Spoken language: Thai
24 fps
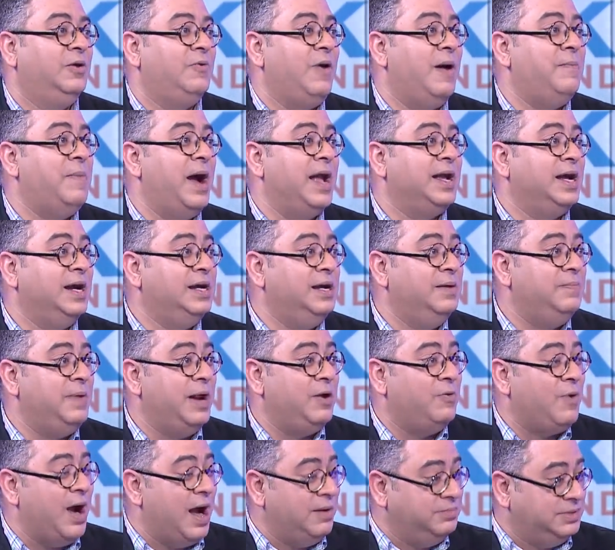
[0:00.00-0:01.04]
ความหมายก็คือ
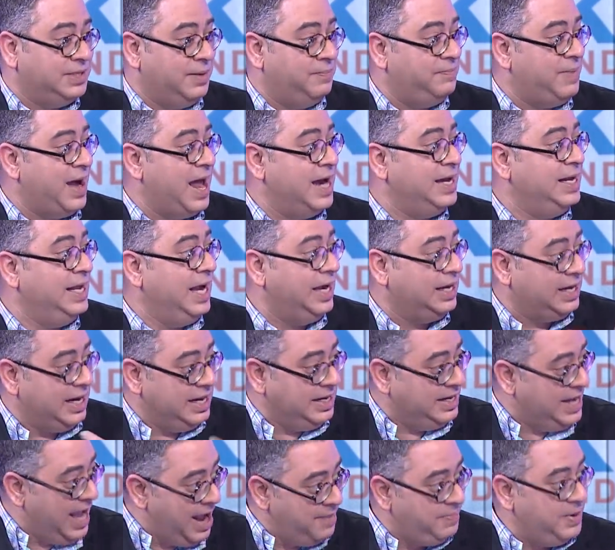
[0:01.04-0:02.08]
เป็นความสัมพันธ์ที่อังก
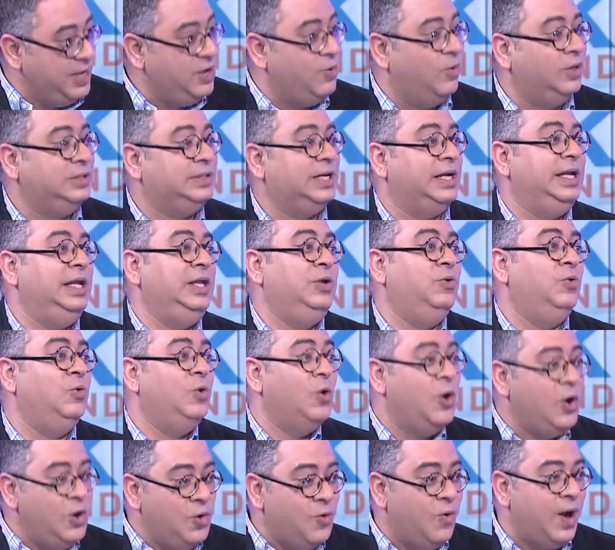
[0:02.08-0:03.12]
ฤษได้ประโยชน์จาก EU
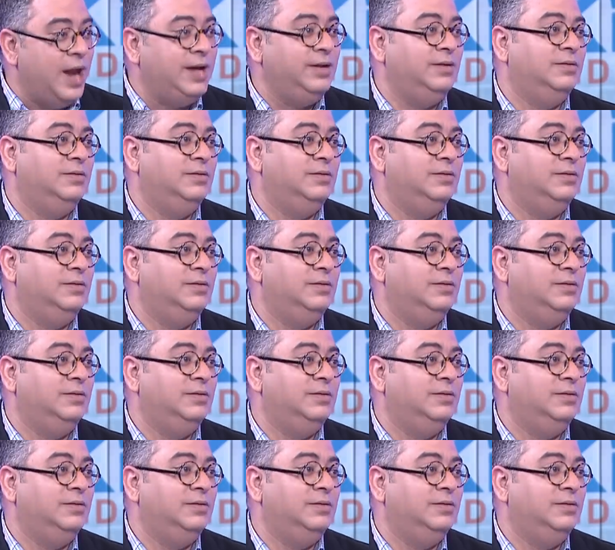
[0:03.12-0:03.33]
ล้วน